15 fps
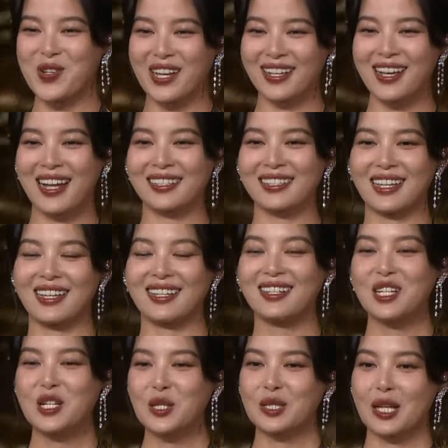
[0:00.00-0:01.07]
永远看见
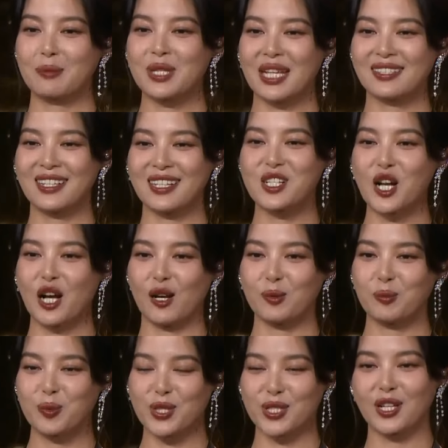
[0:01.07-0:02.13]
他们在现
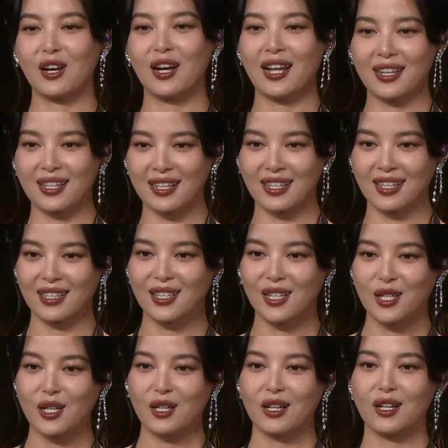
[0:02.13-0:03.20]
场不知道喊累，
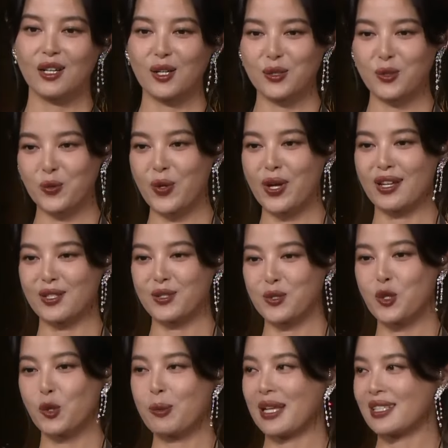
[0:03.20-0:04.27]
呃，永远
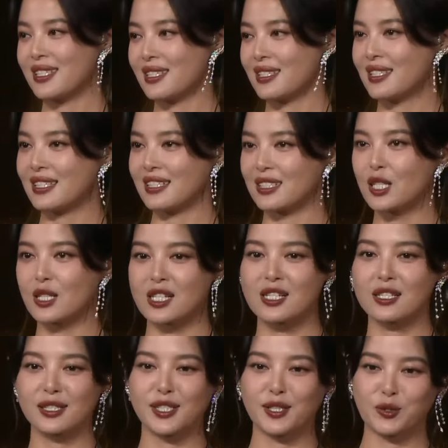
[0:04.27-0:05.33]
充满激情和
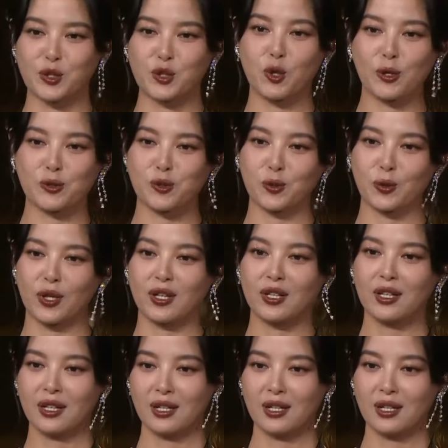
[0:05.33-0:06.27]
热情的创作。